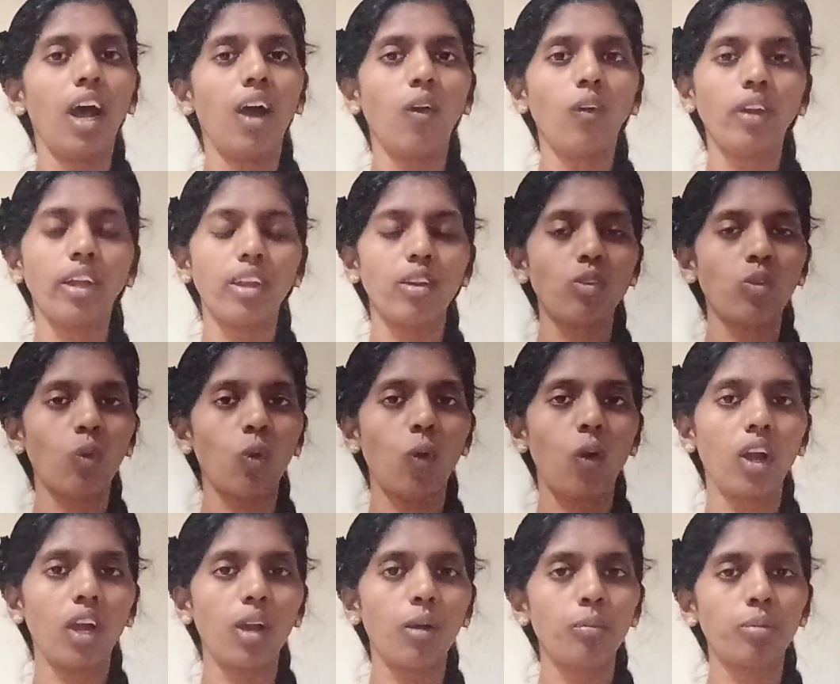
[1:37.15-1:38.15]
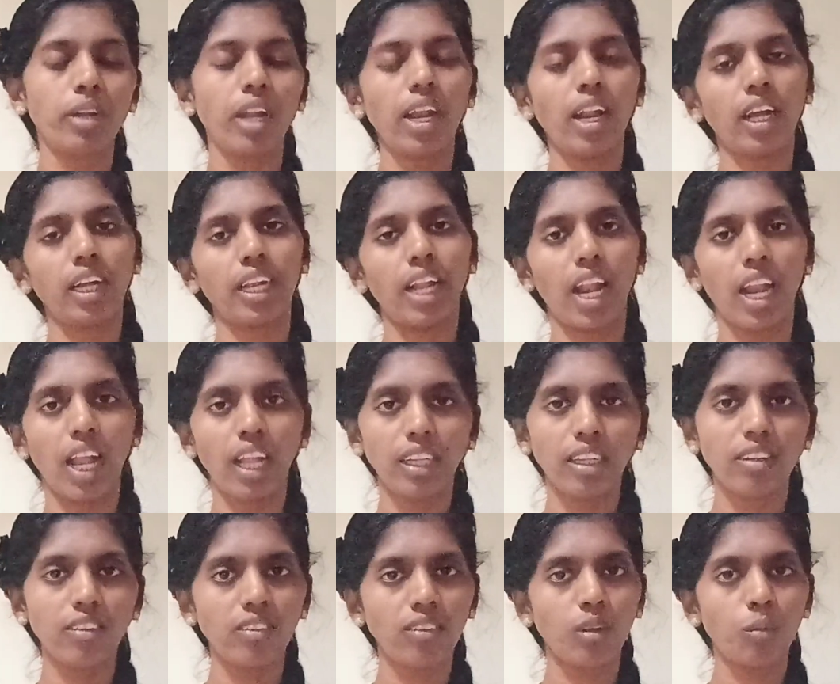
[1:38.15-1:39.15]
அவங்க என்ன சொல்லுவாங்க அப்படின்னா நாங்கள் நல்லா
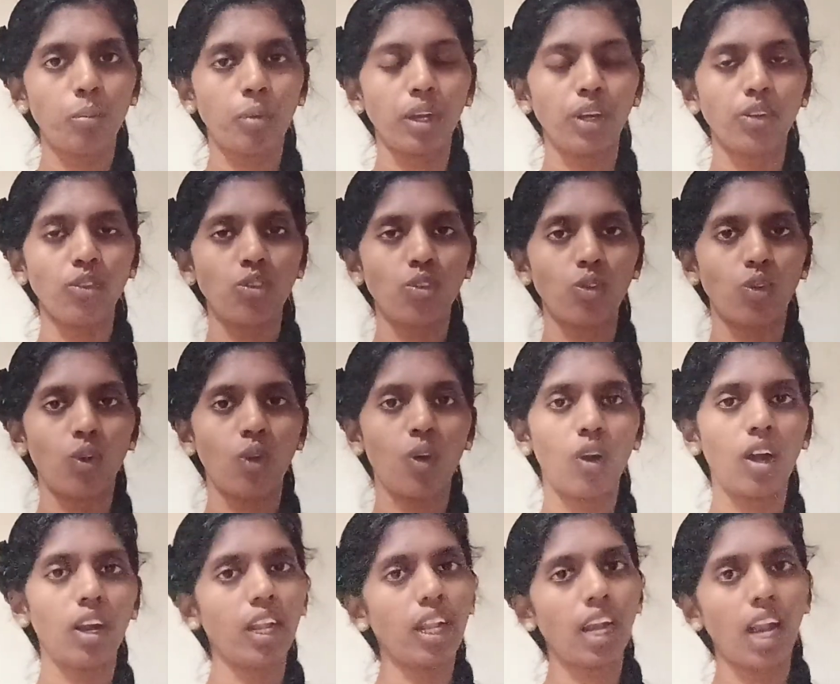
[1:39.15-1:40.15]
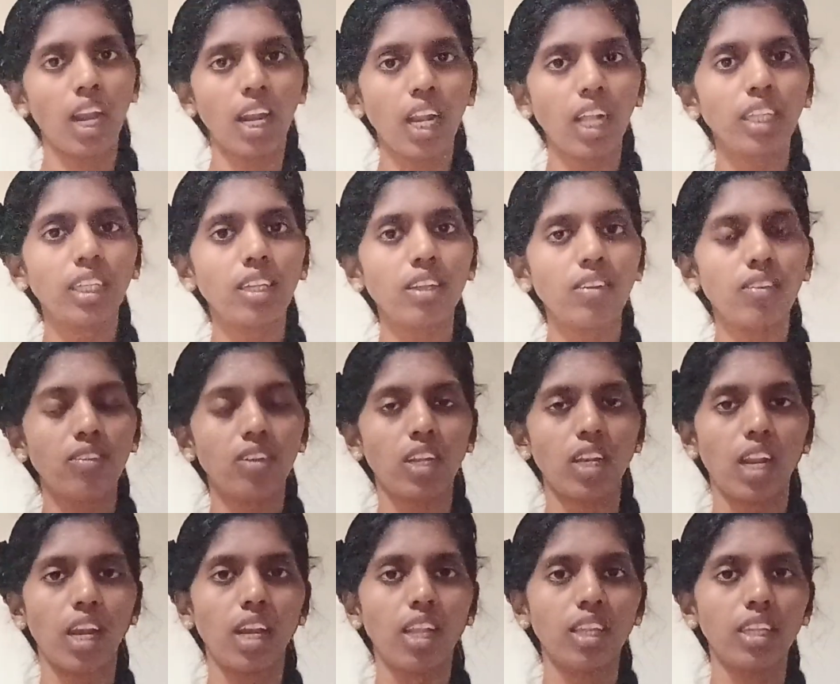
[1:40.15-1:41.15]
தான் ஸ்டர் படித்தோம் ஆனால் நல்லா தான்
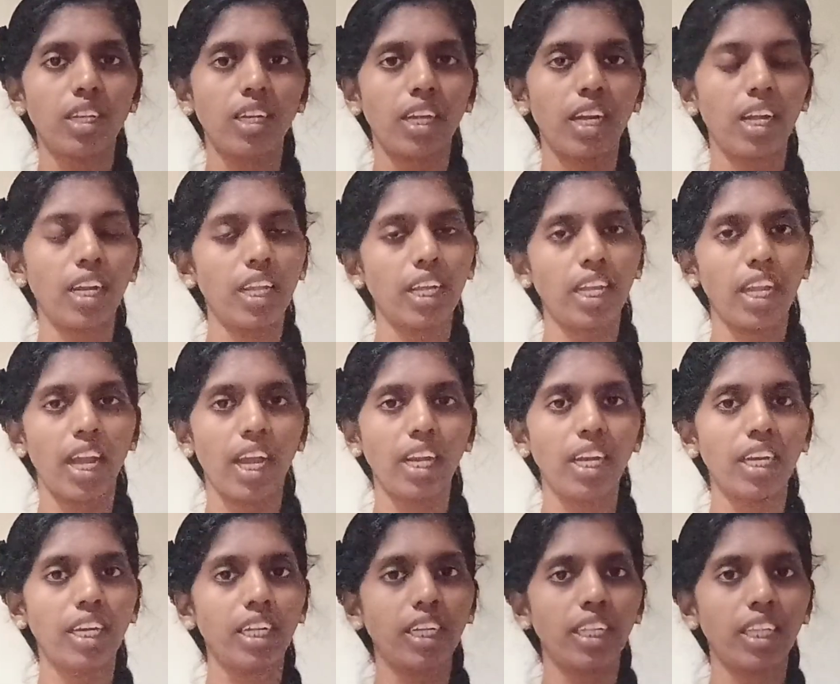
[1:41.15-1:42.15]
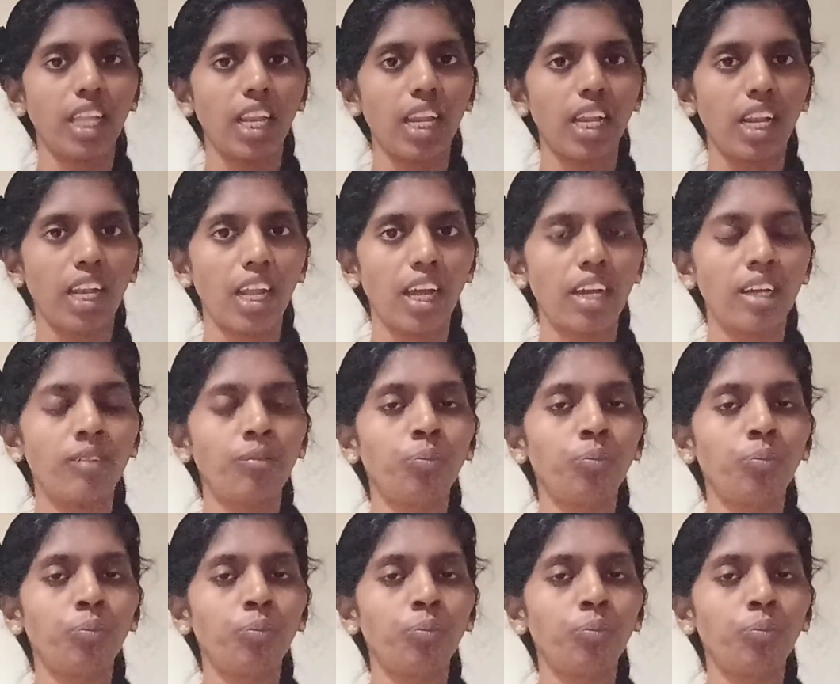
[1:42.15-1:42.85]
ஸ்டர் எழுதுனேன் ஆனால் ஏன்னு எனக்கு தெரியல